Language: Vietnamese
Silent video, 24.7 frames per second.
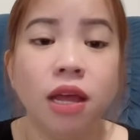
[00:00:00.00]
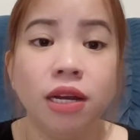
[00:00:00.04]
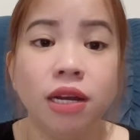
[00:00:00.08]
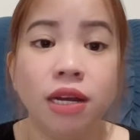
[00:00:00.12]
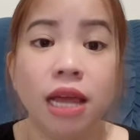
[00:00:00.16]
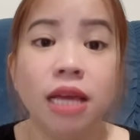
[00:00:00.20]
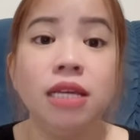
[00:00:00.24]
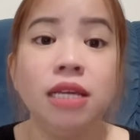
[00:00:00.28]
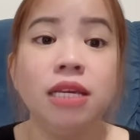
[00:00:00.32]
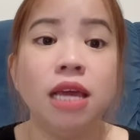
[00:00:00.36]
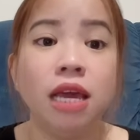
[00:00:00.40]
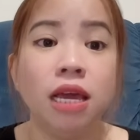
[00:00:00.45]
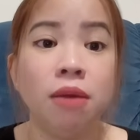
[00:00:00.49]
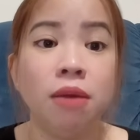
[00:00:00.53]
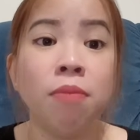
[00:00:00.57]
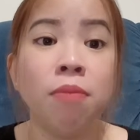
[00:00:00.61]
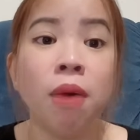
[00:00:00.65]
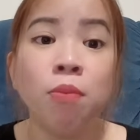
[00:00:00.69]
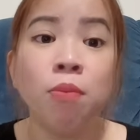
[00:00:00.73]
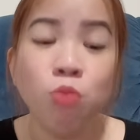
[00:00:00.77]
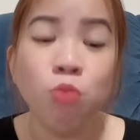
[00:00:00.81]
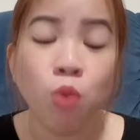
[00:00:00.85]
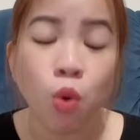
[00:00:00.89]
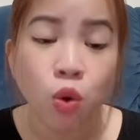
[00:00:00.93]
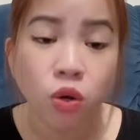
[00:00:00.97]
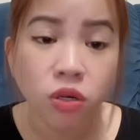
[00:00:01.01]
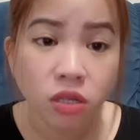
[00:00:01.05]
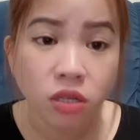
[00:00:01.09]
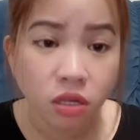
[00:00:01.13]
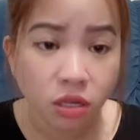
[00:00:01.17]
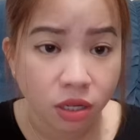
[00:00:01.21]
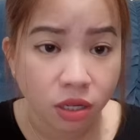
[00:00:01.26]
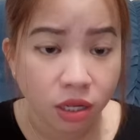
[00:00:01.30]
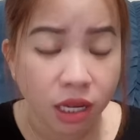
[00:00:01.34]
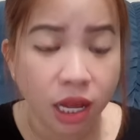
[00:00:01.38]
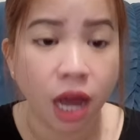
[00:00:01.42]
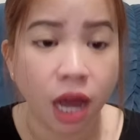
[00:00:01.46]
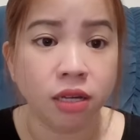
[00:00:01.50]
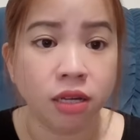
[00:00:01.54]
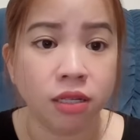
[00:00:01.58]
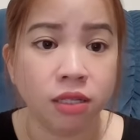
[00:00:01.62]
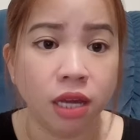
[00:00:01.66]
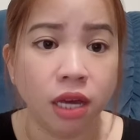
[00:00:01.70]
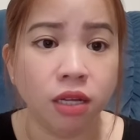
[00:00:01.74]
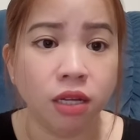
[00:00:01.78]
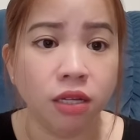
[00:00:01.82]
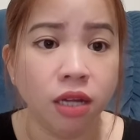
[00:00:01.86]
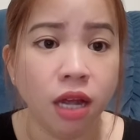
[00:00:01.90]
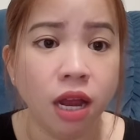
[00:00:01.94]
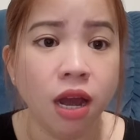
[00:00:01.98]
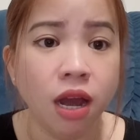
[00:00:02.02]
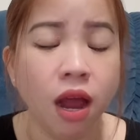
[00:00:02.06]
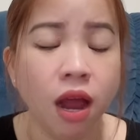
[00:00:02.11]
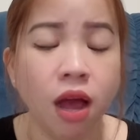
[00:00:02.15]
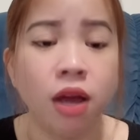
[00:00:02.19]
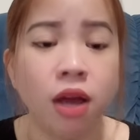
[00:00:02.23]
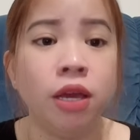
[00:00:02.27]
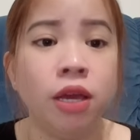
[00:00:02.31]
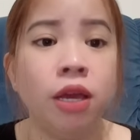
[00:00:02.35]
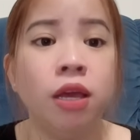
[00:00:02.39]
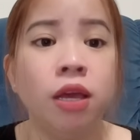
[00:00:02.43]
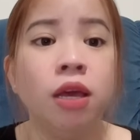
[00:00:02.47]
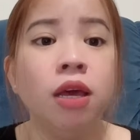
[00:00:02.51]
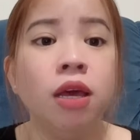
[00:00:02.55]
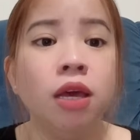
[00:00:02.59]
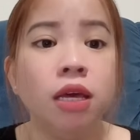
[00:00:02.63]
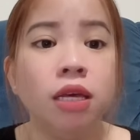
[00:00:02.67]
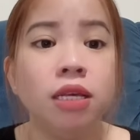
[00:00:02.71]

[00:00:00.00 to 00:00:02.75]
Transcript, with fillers: để chị mong muốn được nhận những cái lời